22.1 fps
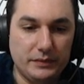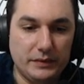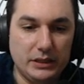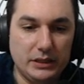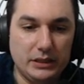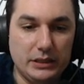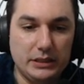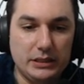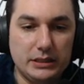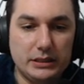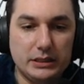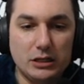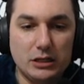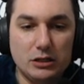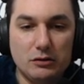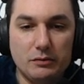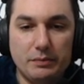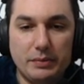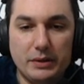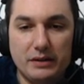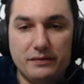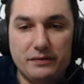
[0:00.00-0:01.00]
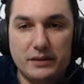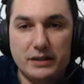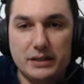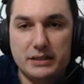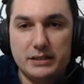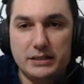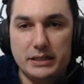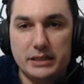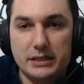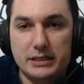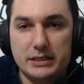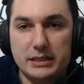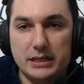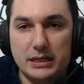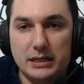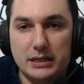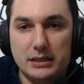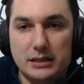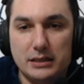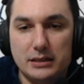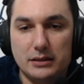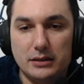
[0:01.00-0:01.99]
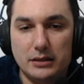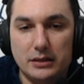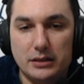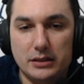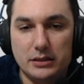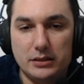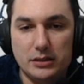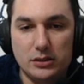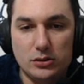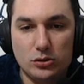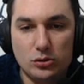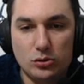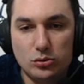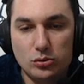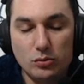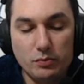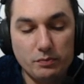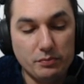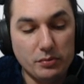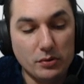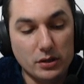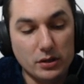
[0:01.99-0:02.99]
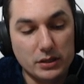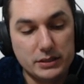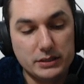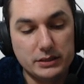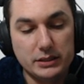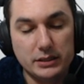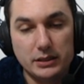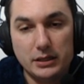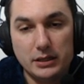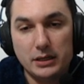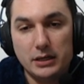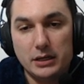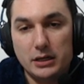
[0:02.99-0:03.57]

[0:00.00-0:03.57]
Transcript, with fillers: Eles estão para fazer essa, essa suposta